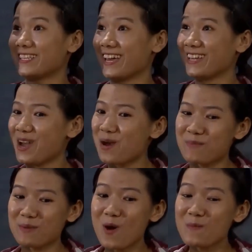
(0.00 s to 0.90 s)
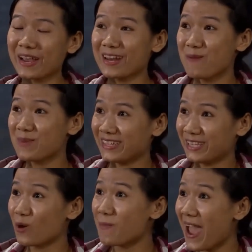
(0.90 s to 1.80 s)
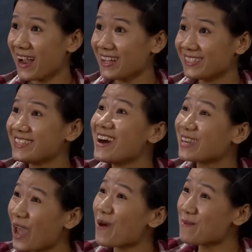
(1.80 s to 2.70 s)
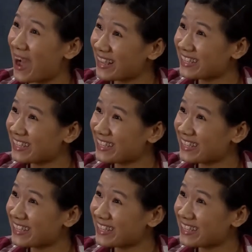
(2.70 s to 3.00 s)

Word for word: Chị chị Mai mốt mà cái đống này chị có bán á Chị nhớ kêu em